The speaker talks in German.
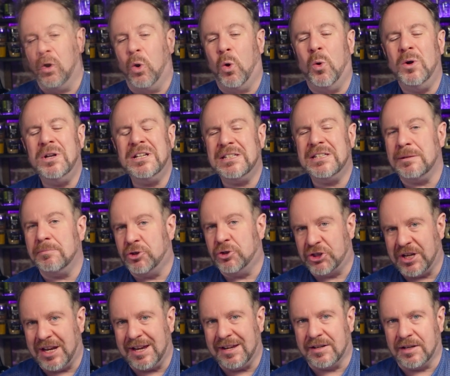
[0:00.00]
Honig im
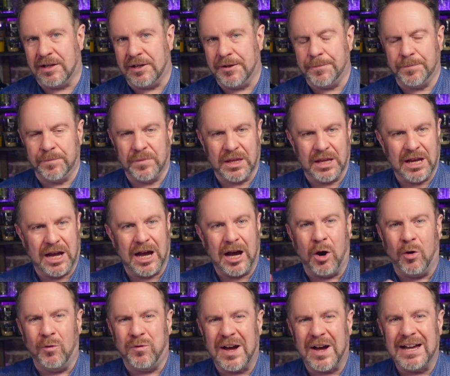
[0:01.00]
Shaker
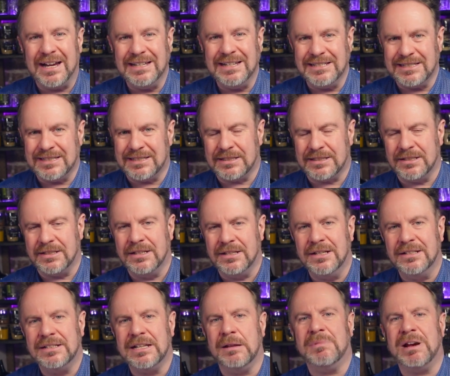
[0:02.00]
auf Eis,
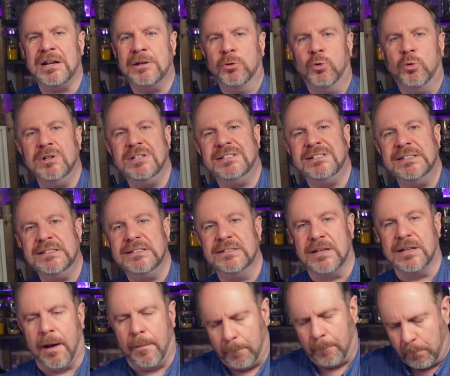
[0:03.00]
dann macht Honig diesen da.